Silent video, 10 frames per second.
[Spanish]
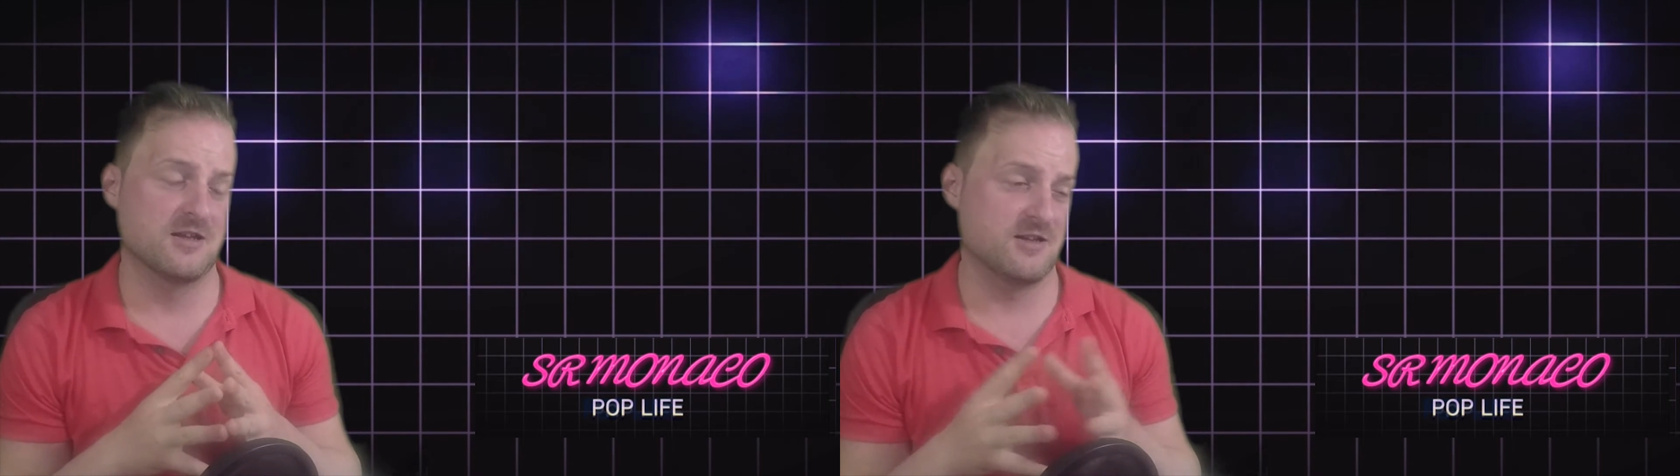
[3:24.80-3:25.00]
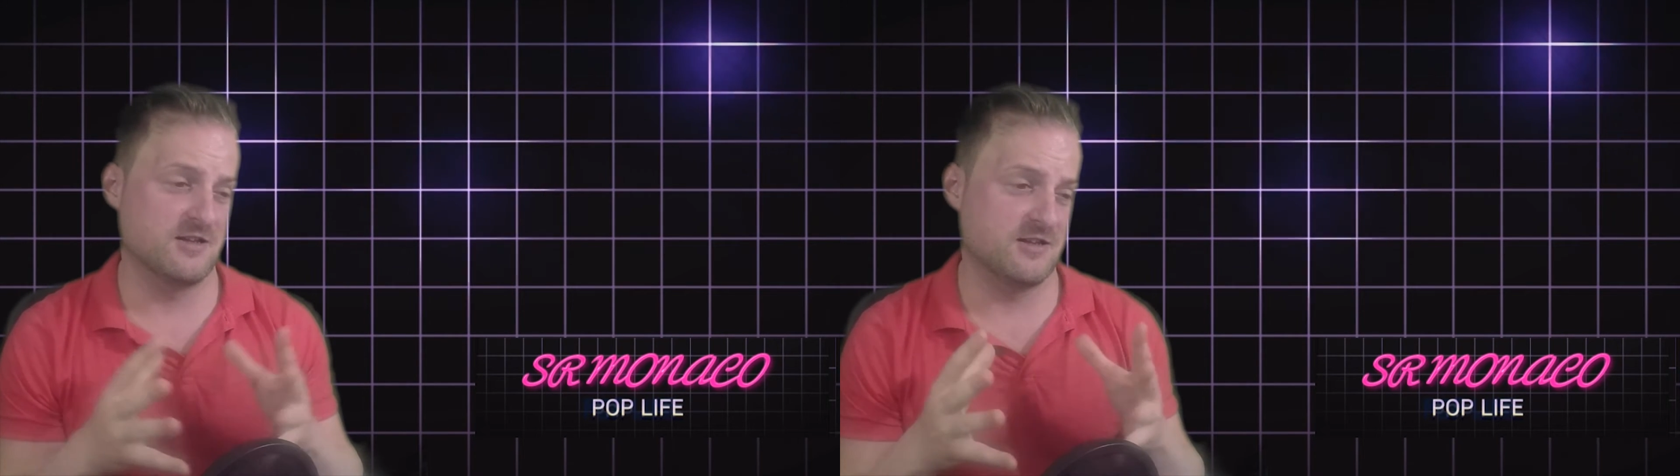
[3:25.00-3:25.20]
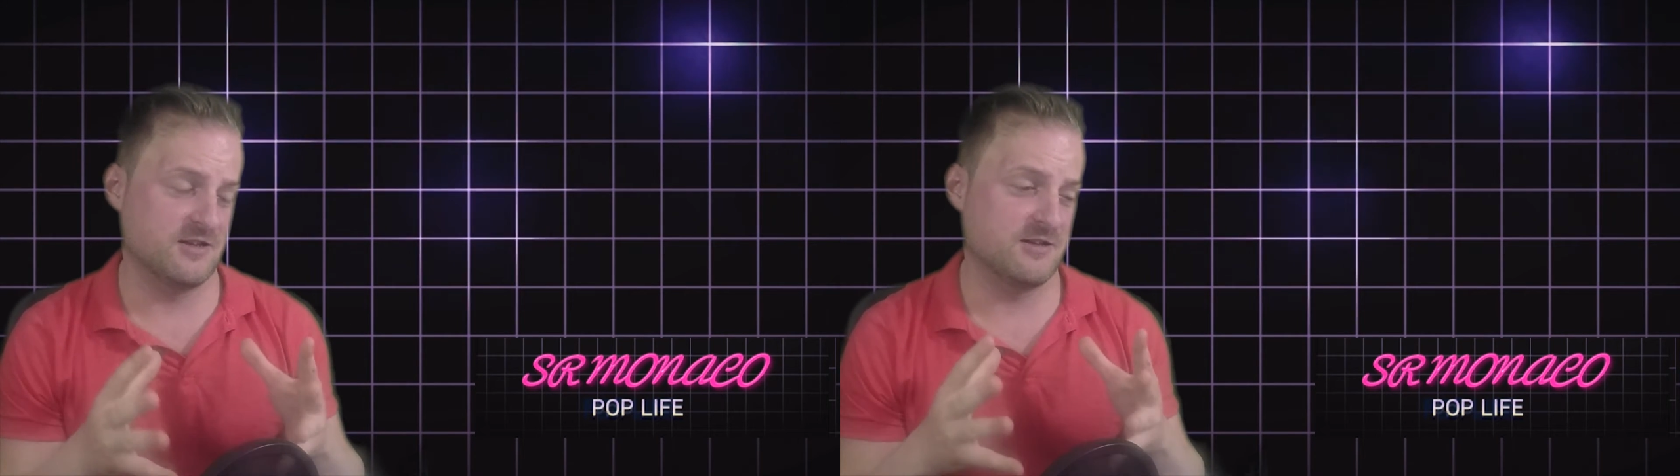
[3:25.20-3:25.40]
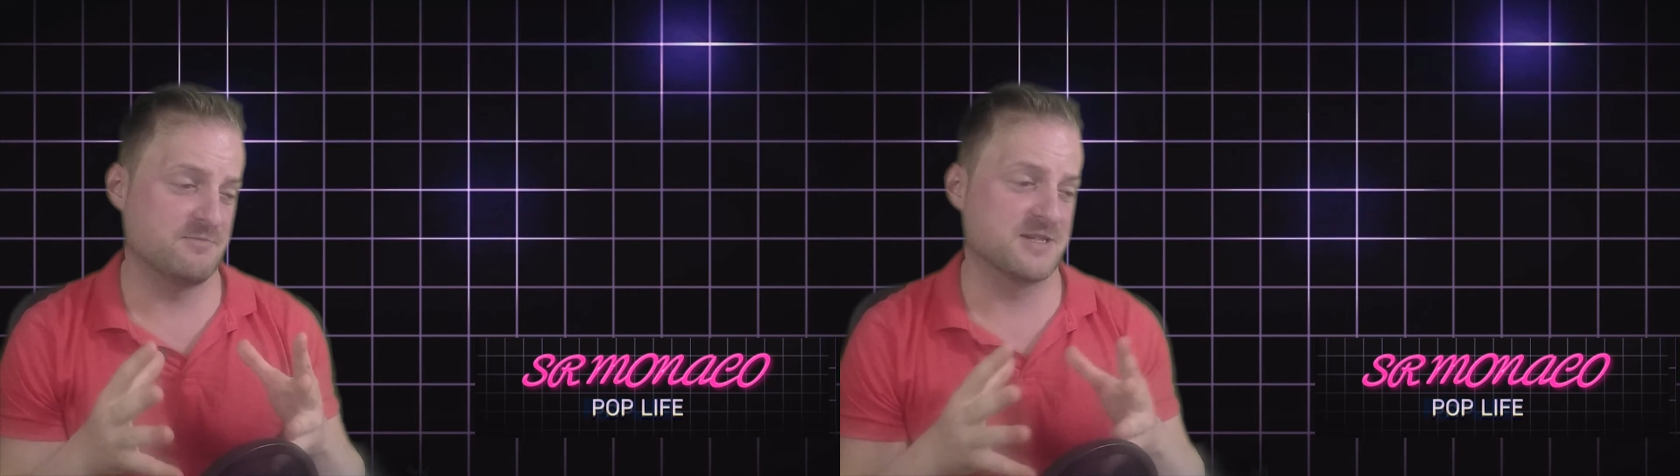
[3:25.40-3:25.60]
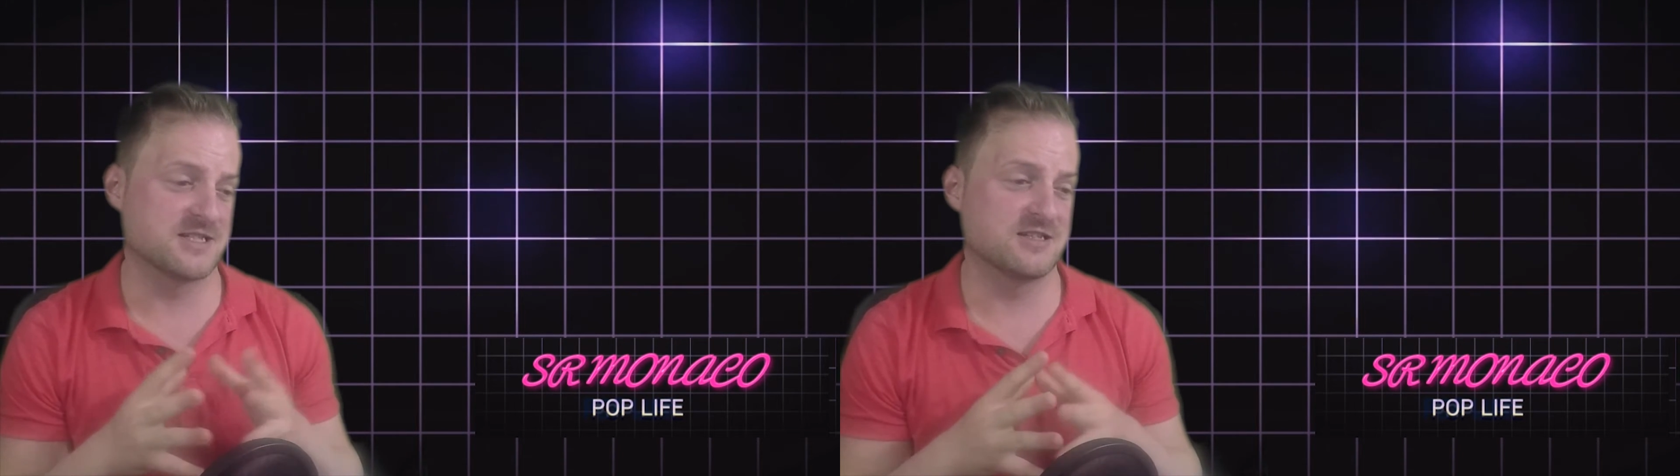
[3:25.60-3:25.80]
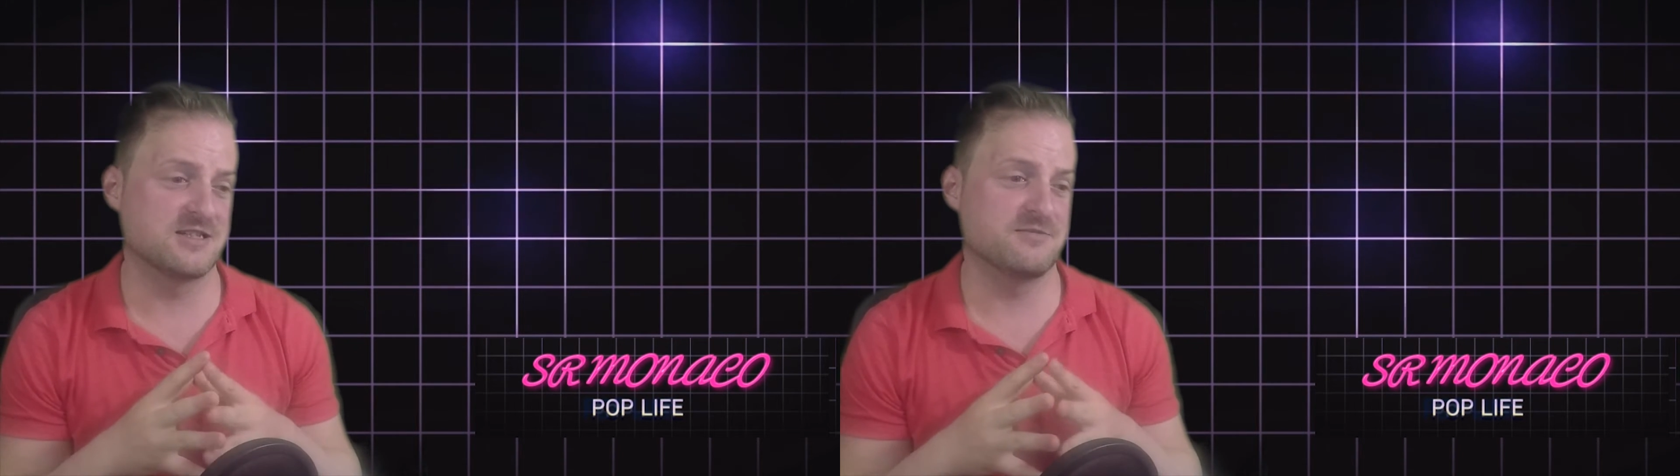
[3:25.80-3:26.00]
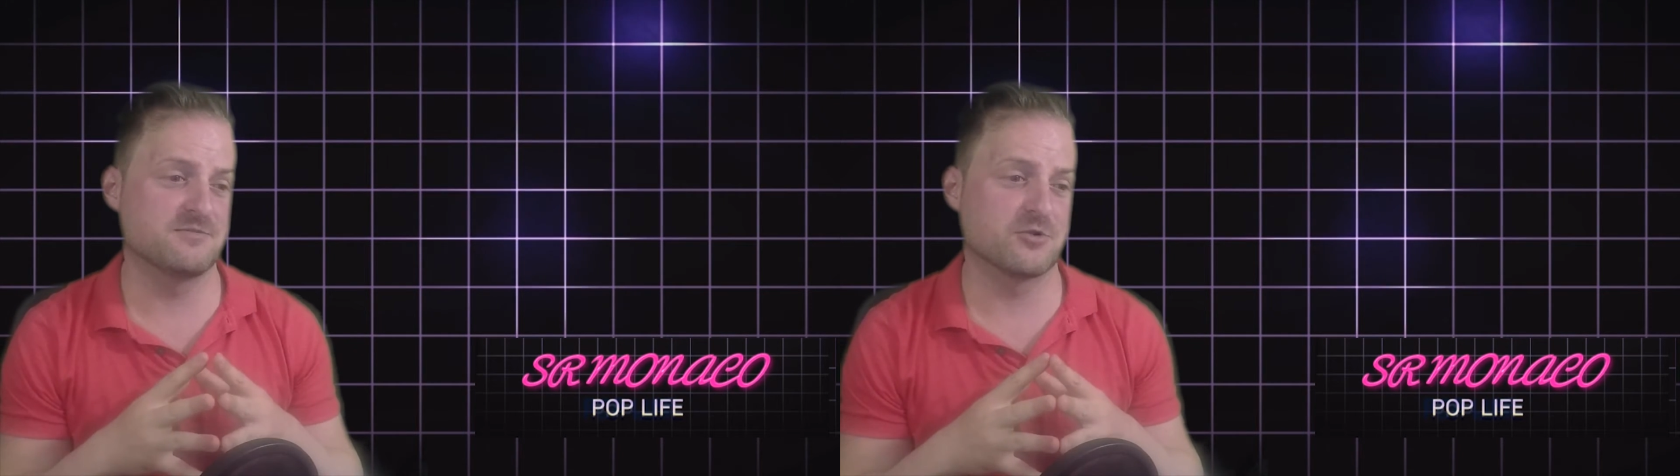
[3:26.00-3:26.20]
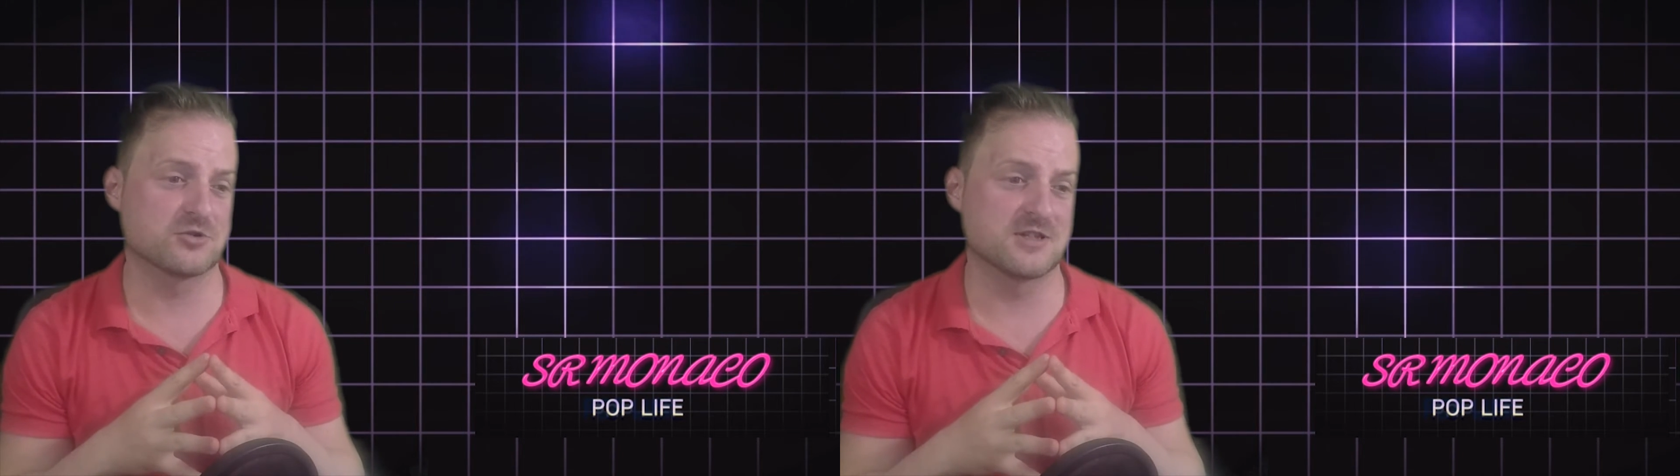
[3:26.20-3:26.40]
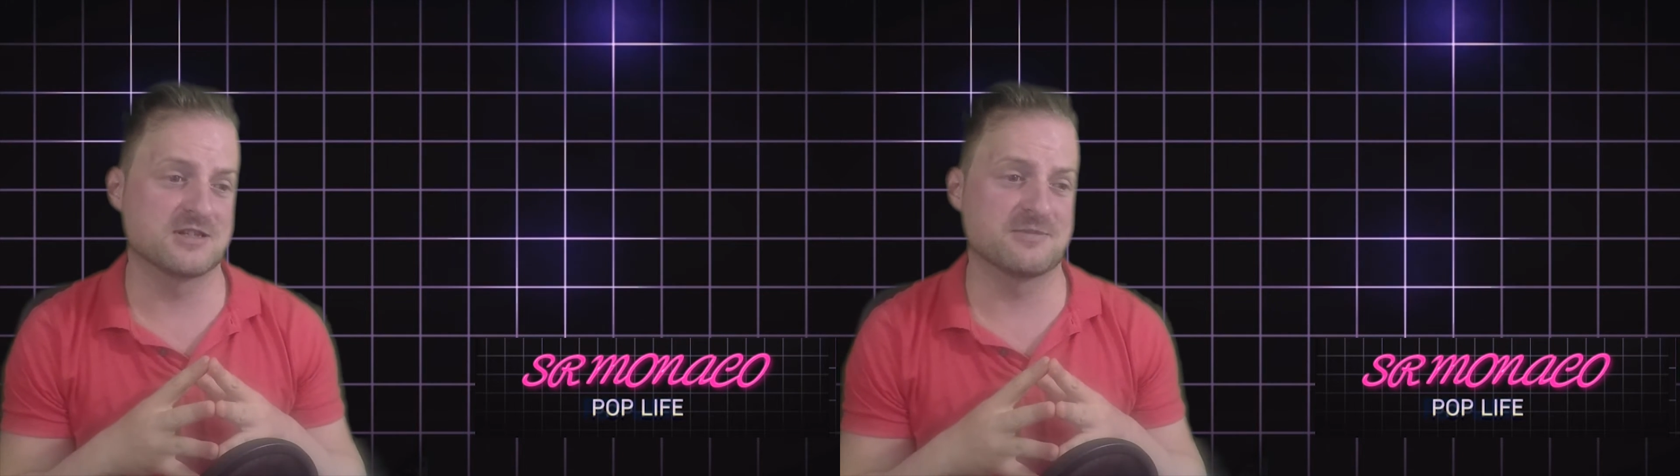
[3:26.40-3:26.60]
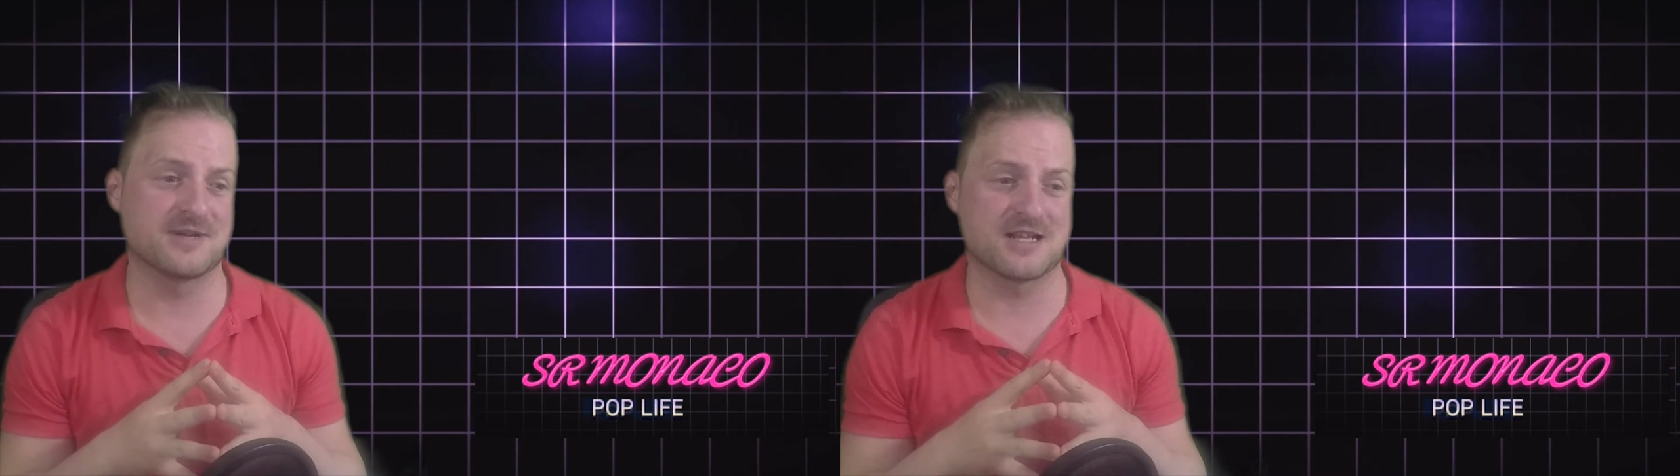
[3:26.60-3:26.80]
eh, bastante
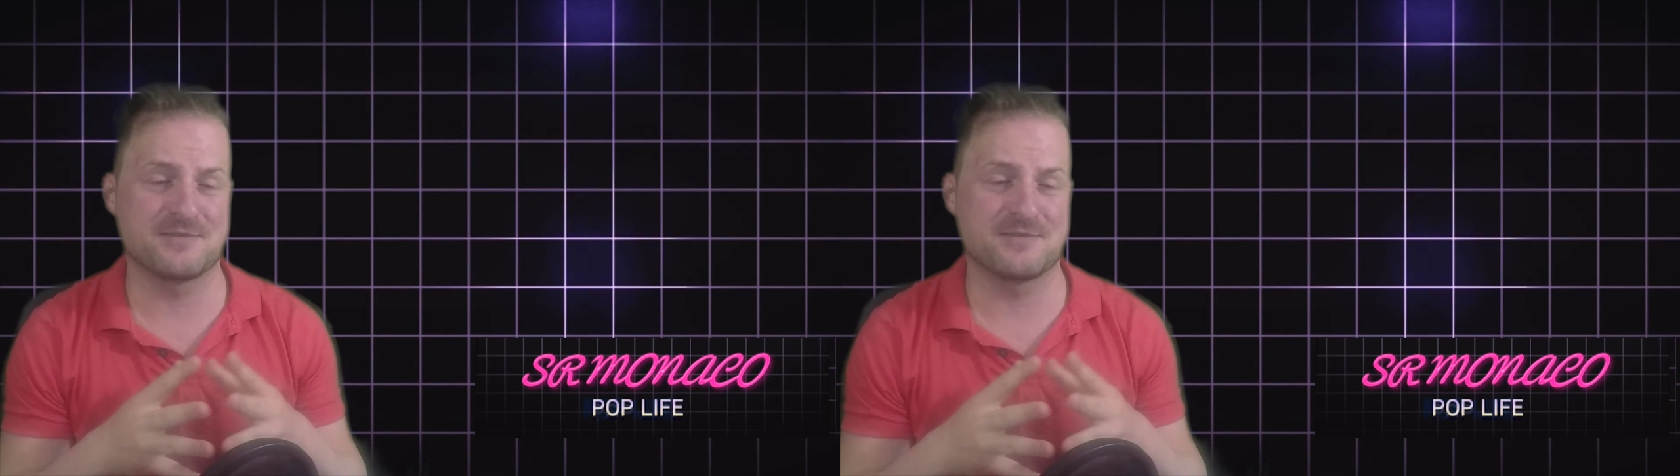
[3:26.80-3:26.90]
importante para